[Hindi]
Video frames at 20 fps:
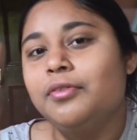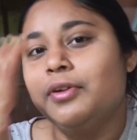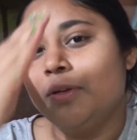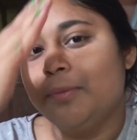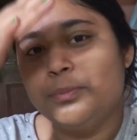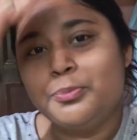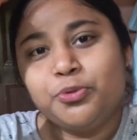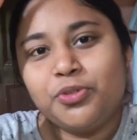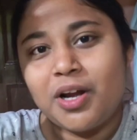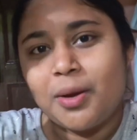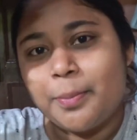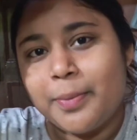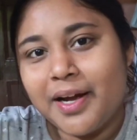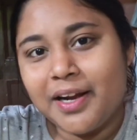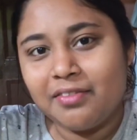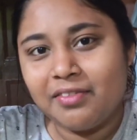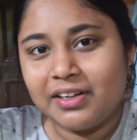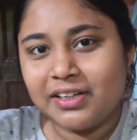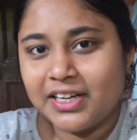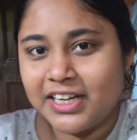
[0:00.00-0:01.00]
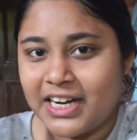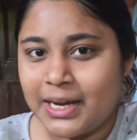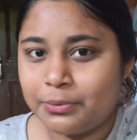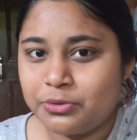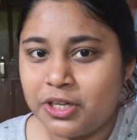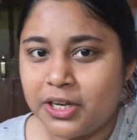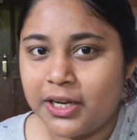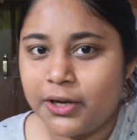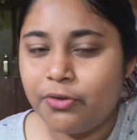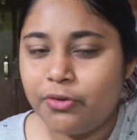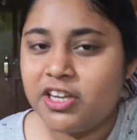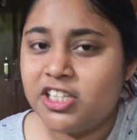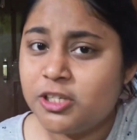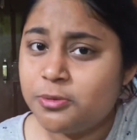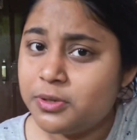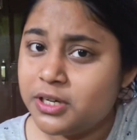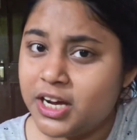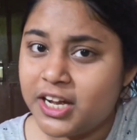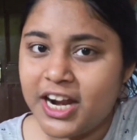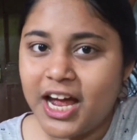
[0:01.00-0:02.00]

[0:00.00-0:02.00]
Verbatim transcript: फिर पूरा बाल बाल खराब जाएगा वैसे भी